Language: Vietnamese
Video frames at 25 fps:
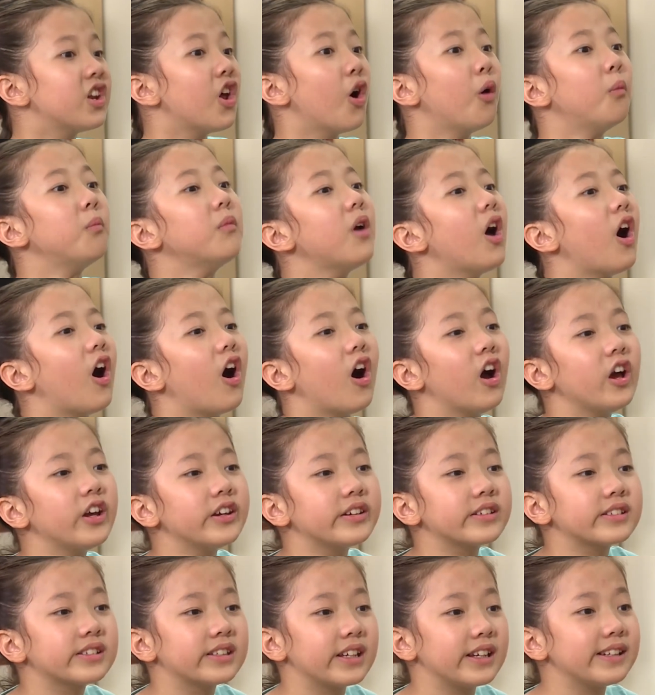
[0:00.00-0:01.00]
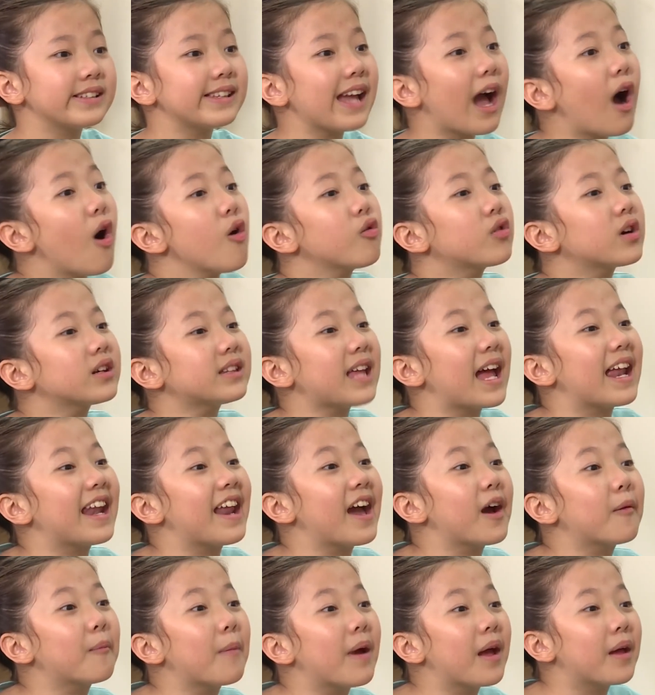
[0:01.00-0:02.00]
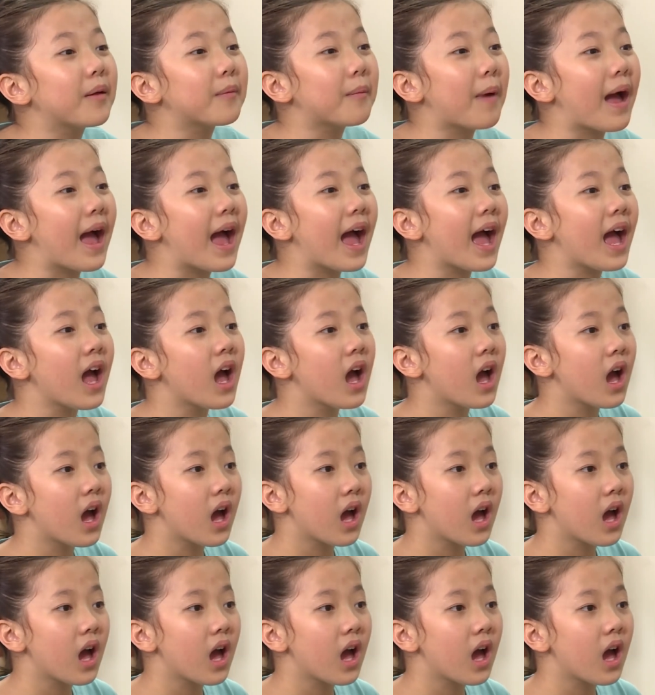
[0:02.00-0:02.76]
Thì đúng rồi Chị giấu cái tài năng mày mà